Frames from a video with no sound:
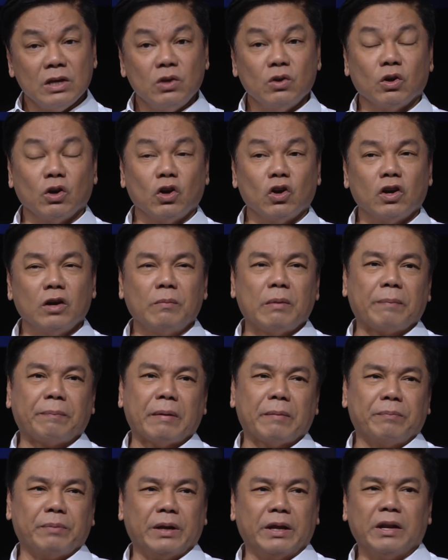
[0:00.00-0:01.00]
Yung Lord,
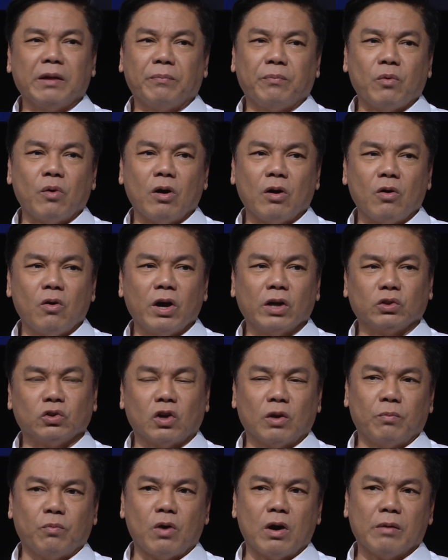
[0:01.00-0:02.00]
magpe-pray na po ako, ito
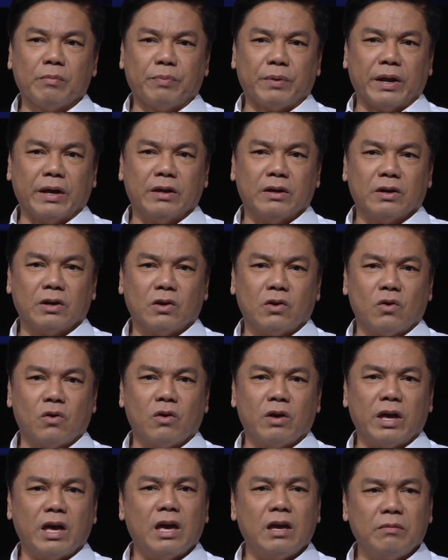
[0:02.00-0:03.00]
na po ang prayer
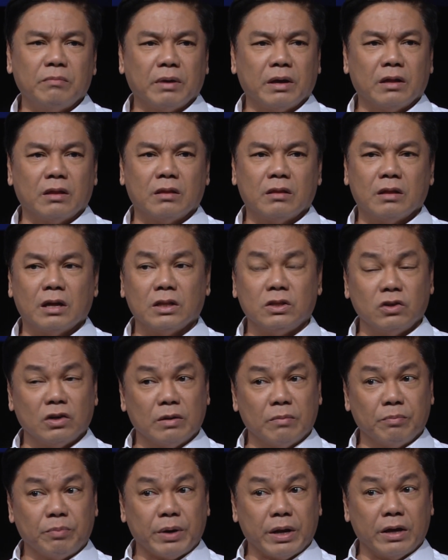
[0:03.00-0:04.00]
ko, Amen, at yun
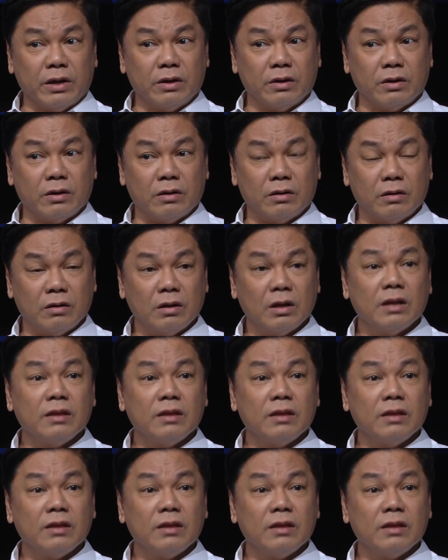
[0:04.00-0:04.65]
ang prayer.